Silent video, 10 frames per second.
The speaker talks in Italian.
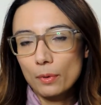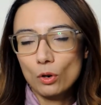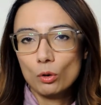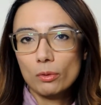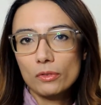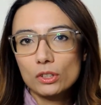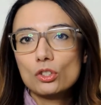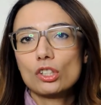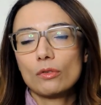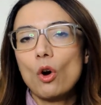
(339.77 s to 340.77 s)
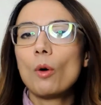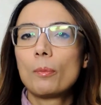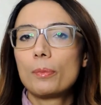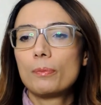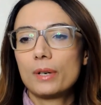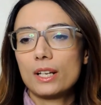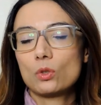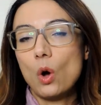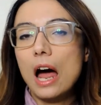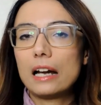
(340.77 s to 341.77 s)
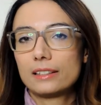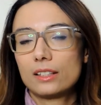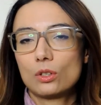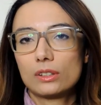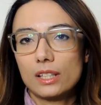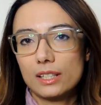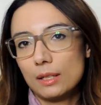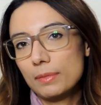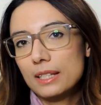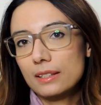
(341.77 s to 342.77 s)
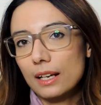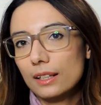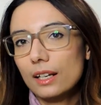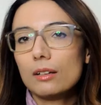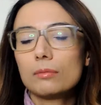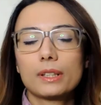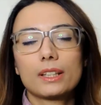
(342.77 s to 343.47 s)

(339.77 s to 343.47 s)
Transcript: però come vi dicevo ho preso altri coltelli da bistecca,